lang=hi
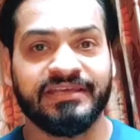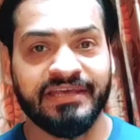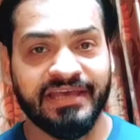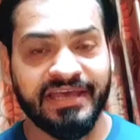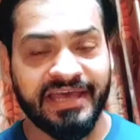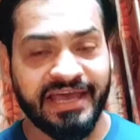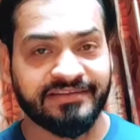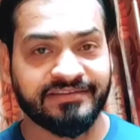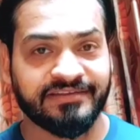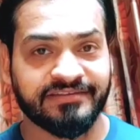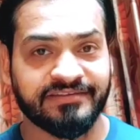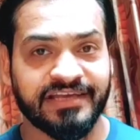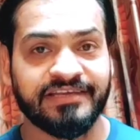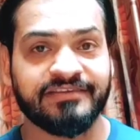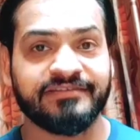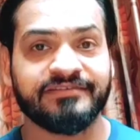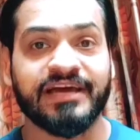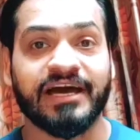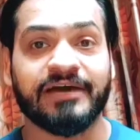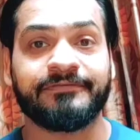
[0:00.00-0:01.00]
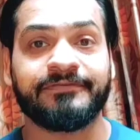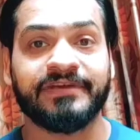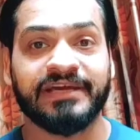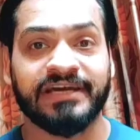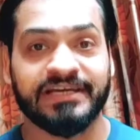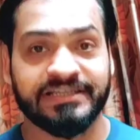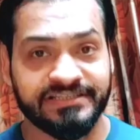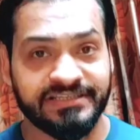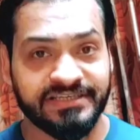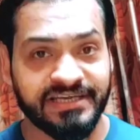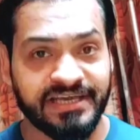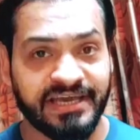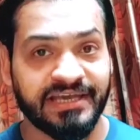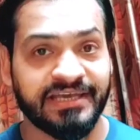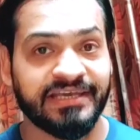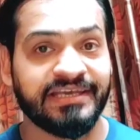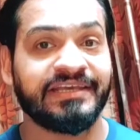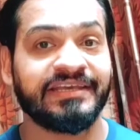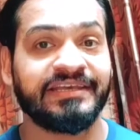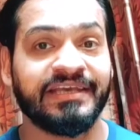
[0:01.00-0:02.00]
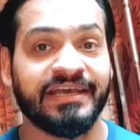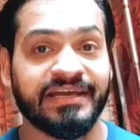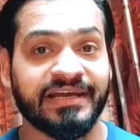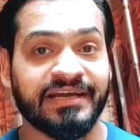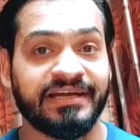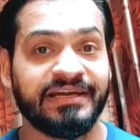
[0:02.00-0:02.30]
ये एक्सरसाइज काफ़ी अच्छी है ये